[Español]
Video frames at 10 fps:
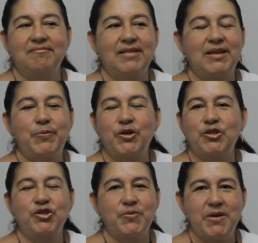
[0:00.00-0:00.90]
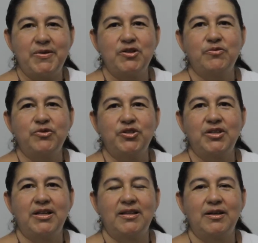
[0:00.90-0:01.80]
Y por eso yo me amaño mucho
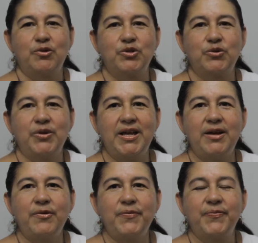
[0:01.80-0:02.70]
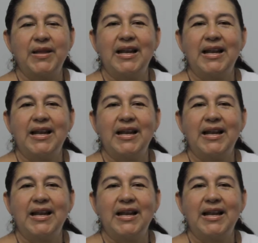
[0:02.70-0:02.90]
en el, costurero,